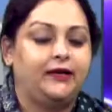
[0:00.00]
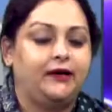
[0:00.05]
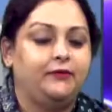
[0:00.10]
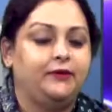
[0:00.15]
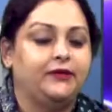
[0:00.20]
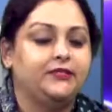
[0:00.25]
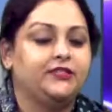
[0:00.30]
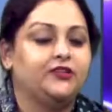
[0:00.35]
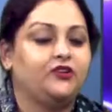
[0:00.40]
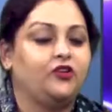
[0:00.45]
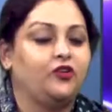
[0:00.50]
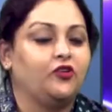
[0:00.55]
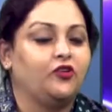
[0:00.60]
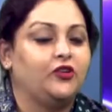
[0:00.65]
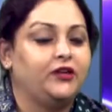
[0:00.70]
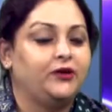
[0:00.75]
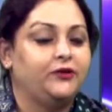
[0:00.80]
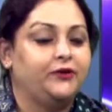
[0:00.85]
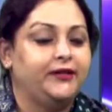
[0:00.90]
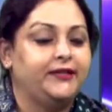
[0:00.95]
আমার যে
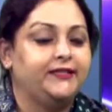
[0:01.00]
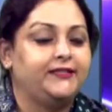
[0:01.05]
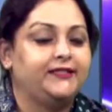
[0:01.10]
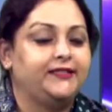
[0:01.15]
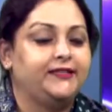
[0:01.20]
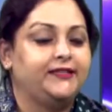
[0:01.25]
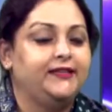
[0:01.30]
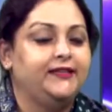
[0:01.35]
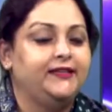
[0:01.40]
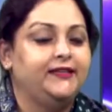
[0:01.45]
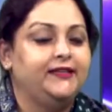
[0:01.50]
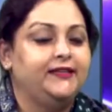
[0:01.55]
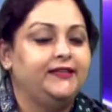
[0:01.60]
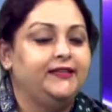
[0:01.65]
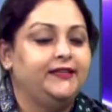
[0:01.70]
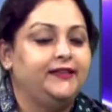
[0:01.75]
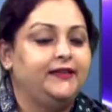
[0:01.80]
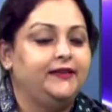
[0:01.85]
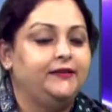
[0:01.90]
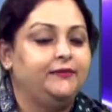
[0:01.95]
করোনা হয়েছে
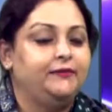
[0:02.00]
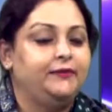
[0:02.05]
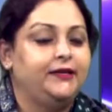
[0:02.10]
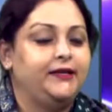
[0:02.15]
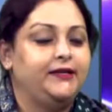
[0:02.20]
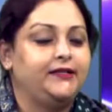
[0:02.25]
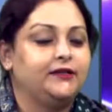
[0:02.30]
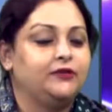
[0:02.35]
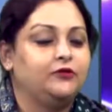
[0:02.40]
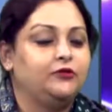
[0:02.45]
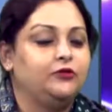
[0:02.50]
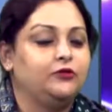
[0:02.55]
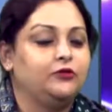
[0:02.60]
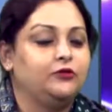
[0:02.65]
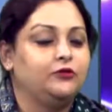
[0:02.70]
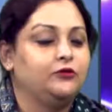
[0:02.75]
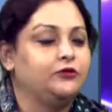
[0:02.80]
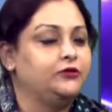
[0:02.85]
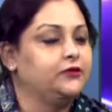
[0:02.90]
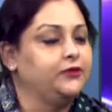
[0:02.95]
মানে এটা কোনো
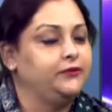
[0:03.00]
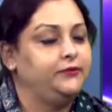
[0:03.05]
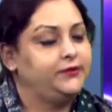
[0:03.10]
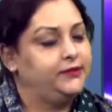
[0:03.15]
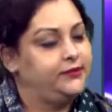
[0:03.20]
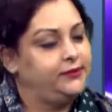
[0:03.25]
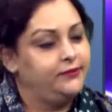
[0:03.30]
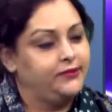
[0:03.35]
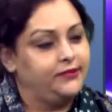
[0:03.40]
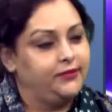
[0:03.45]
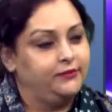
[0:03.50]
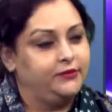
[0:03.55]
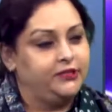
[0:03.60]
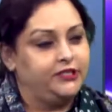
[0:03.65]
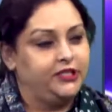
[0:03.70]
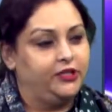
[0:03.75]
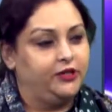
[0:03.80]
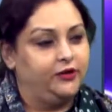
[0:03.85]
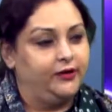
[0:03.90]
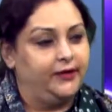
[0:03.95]
কোনো সিমটাম
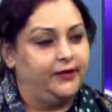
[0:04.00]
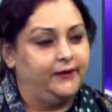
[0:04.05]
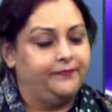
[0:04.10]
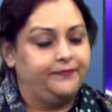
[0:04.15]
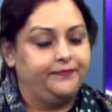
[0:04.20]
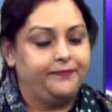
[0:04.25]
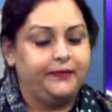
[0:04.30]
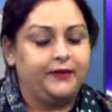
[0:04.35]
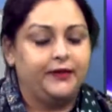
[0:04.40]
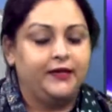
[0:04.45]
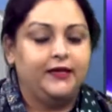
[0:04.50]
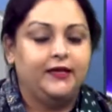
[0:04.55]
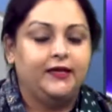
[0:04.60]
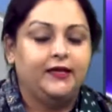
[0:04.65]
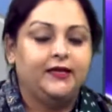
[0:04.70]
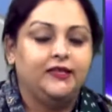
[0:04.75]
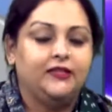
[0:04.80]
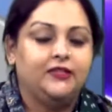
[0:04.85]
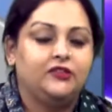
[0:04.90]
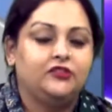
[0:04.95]
ছিল না ওকে
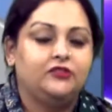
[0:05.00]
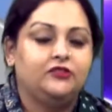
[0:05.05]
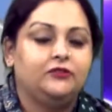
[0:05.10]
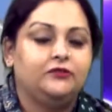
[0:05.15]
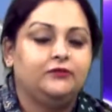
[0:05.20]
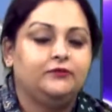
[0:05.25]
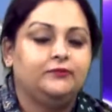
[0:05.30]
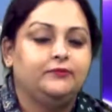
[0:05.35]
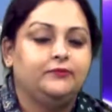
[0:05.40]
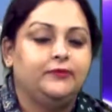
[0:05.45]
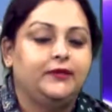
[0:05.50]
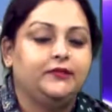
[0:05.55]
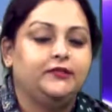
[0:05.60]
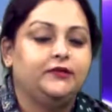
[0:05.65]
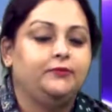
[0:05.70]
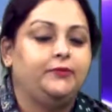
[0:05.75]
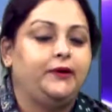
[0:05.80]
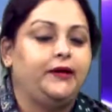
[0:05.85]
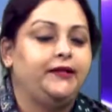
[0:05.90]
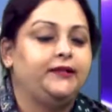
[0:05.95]
তো
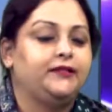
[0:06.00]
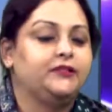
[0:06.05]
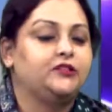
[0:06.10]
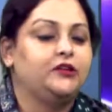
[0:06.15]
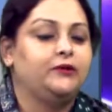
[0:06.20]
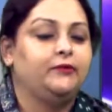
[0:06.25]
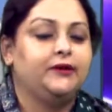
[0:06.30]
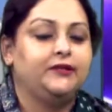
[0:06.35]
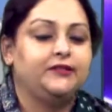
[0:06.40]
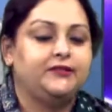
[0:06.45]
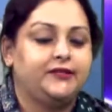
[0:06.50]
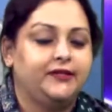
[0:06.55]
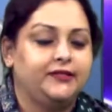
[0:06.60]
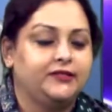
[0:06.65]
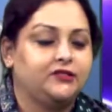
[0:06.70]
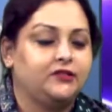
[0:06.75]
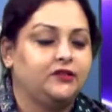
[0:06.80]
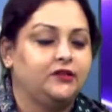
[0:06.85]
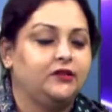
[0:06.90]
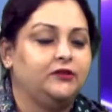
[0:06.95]
বাড়িতে সবাই
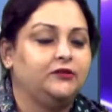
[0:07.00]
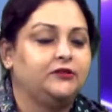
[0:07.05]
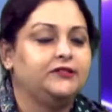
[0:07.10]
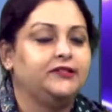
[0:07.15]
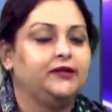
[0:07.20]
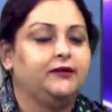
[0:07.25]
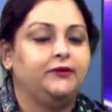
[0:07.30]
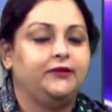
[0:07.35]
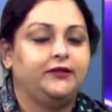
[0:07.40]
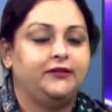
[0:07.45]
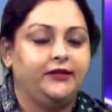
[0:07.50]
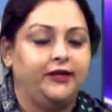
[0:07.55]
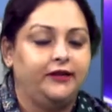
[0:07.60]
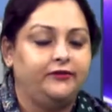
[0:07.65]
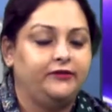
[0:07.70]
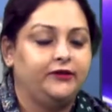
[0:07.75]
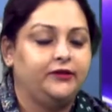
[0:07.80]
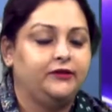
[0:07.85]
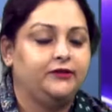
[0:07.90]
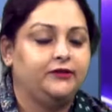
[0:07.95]
টেস্ট করা হচ্ছে আমার
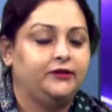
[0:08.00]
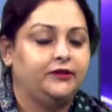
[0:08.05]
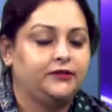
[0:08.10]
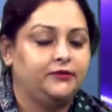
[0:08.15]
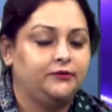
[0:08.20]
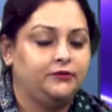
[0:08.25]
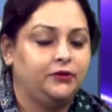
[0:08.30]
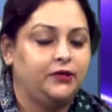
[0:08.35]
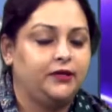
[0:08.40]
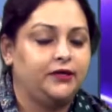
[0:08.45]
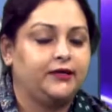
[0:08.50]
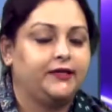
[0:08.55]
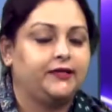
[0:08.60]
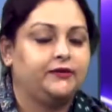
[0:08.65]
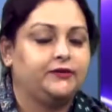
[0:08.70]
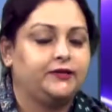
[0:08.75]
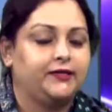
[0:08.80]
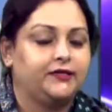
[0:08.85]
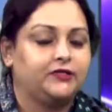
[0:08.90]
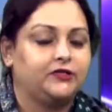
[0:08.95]
ড্রাইভার ওনাকে
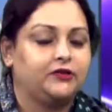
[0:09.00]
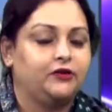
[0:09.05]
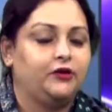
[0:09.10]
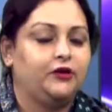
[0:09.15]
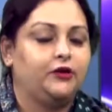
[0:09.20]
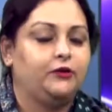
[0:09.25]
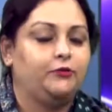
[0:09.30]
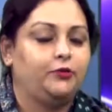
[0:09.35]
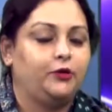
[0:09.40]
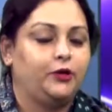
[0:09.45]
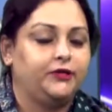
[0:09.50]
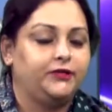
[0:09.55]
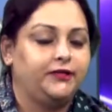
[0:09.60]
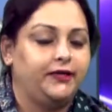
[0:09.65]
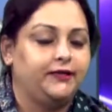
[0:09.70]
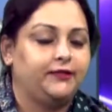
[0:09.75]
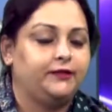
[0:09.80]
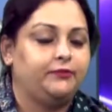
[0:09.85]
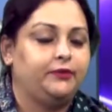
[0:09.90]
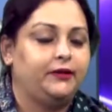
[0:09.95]
টেস্ট করানোর পরে
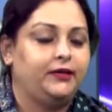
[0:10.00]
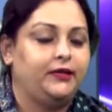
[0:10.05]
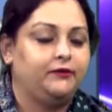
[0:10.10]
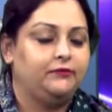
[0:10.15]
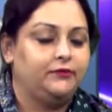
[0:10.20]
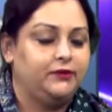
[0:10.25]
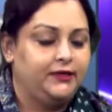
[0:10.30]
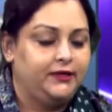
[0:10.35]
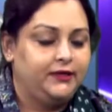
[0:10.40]
জানতে পারলাম